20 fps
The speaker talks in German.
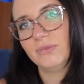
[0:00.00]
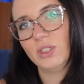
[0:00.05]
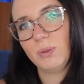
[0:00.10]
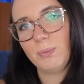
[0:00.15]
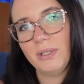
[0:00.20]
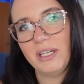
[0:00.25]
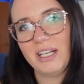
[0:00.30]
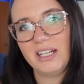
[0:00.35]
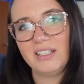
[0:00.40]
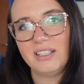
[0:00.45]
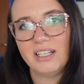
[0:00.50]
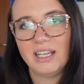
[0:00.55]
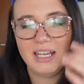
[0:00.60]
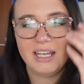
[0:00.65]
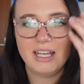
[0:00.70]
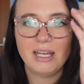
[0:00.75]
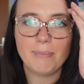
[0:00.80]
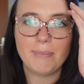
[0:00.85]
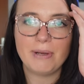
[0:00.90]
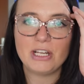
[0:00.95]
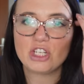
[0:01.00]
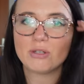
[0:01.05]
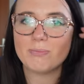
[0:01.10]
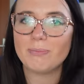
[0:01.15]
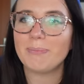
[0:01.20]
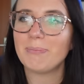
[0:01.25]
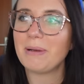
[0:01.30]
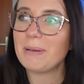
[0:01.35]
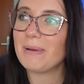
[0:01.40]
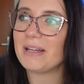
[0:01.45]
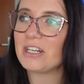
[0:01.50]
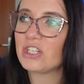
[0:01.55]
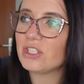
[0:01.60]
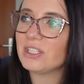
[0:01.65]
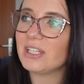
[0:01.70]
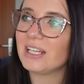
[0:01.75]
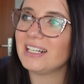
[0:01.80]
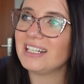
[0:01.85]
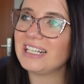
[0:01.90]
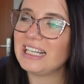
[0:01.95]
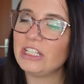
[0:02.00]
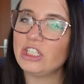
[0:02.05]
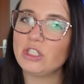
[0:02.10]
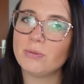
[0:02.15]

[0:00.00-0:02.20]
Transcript: Ich bin halt, manch, bei manchen Sachen kann